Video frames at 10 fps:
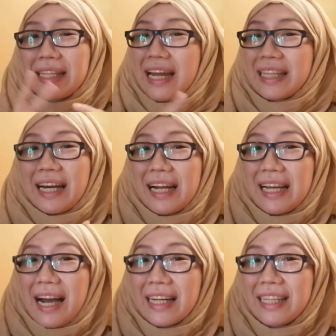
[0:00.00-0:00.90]

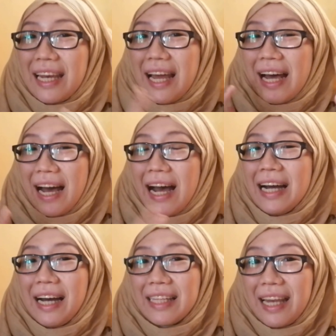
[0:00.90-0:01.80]
Tinatanggal kagad nila
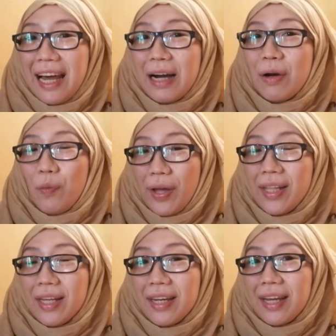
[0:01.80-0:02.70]
ang kanilang
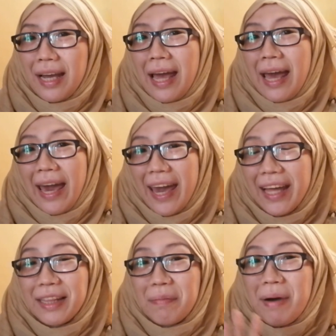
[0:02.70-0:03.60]
wedding ring.
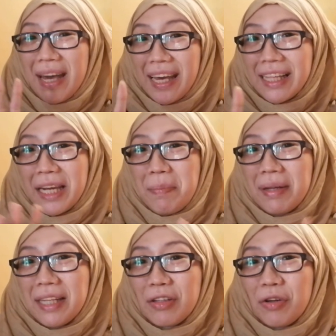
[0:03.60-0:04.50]
And, makikita
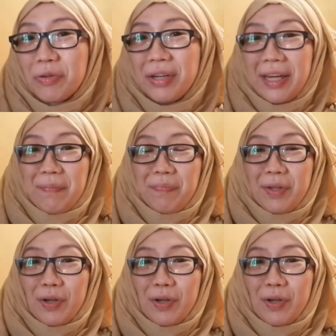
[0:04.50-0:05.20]
naman ninyo yun eh.